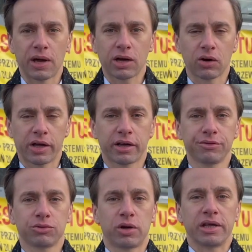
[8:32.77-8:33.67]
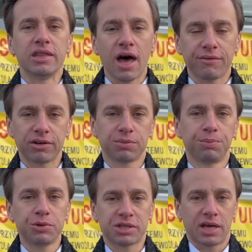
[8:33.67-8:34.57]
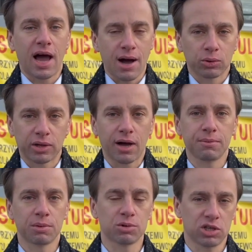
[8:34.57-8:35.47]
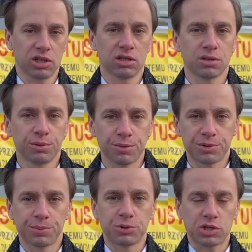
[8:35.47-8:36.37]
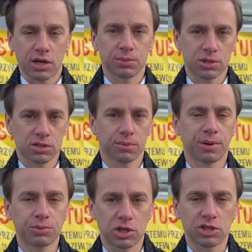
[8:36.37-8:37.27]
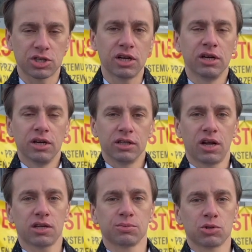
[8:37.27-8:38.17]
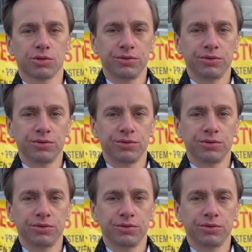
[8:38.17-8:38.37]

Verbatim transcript: e-kolejkę, w której nawet puste auta, mimo że kiedyś były przepuszczane przez osobne przejście, teraz muszą